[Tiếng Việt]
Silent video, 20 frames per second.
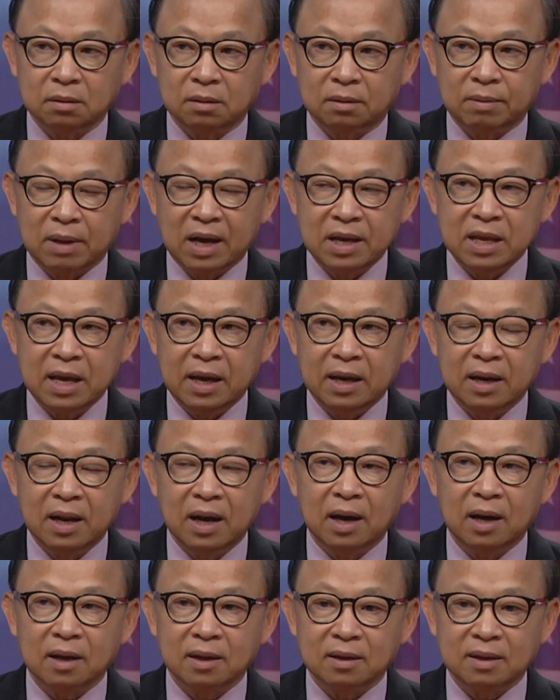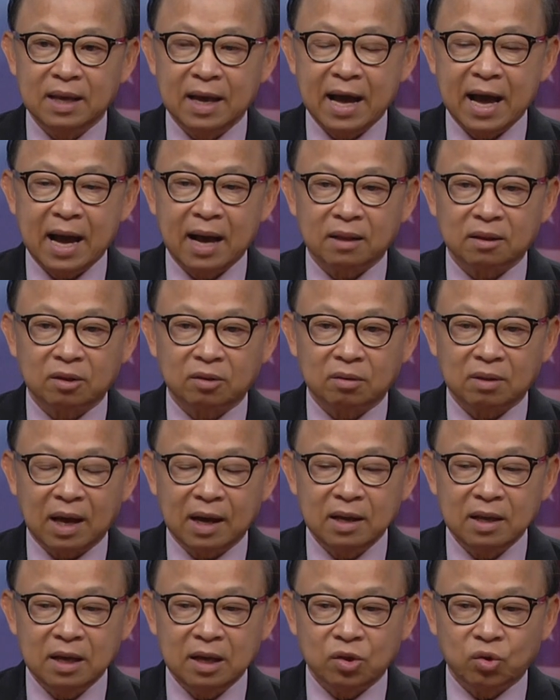tại vì đó dạ
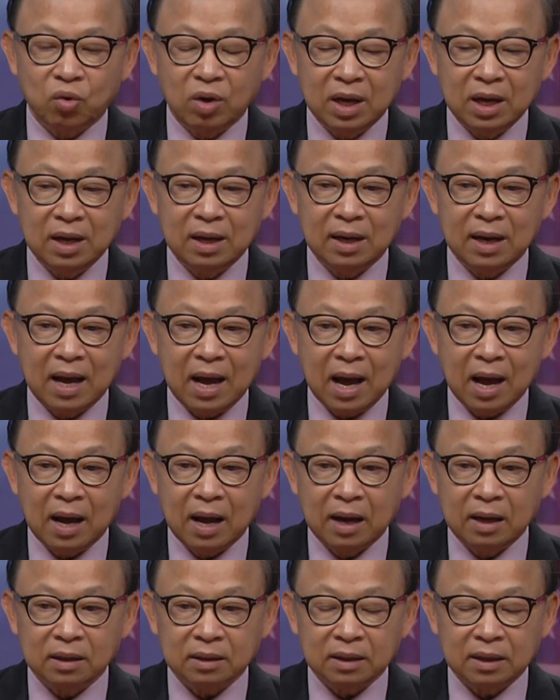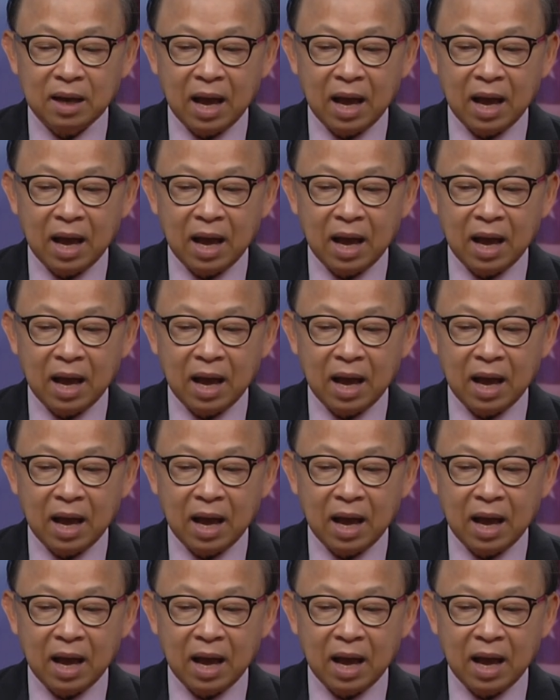tại vì tuy là